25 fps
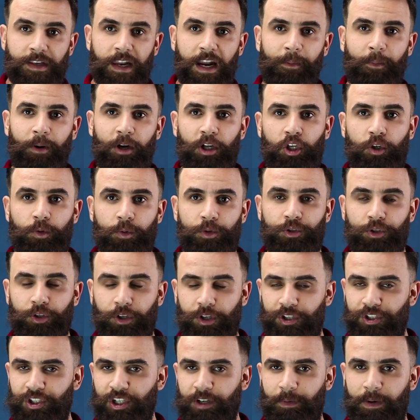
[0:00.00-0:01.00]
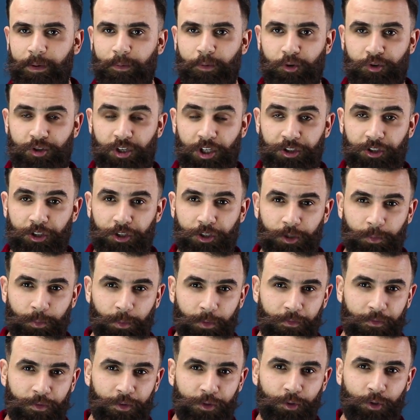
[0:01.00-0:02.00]
السلام عليكم شلون الشباب رجعت
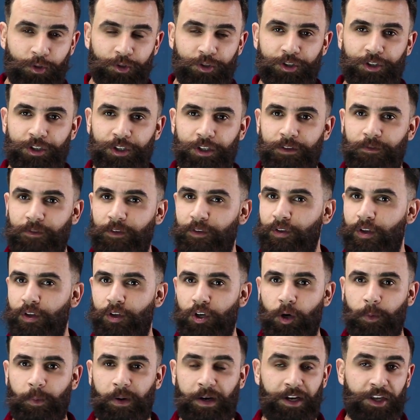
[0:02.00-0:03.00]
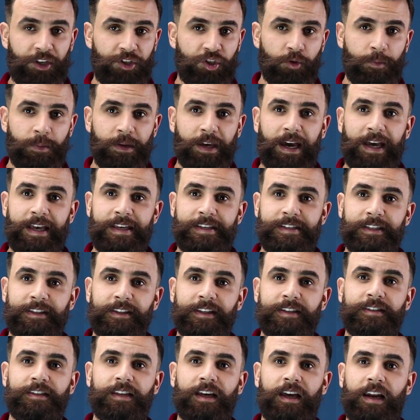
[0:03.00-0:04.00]
لكم فيديو جديد فيديو اليوم راح نحكي بيه عن
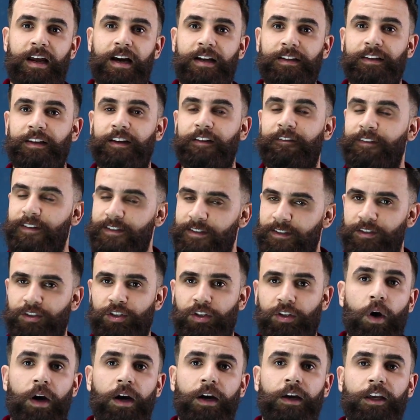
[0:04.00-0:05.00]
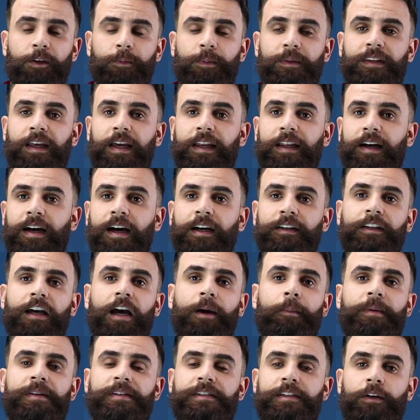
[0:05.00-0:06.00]
ست ستايلات الفصل الشتاء وقت بالتعليقات
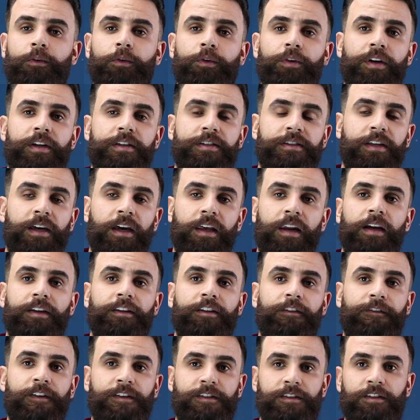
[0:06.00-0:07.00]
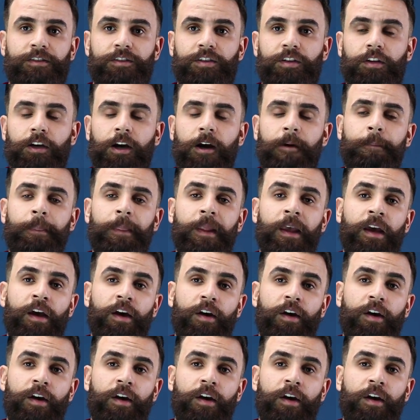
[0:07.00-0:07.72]
احمد سوي لنا ستايلات الفصل الشتاء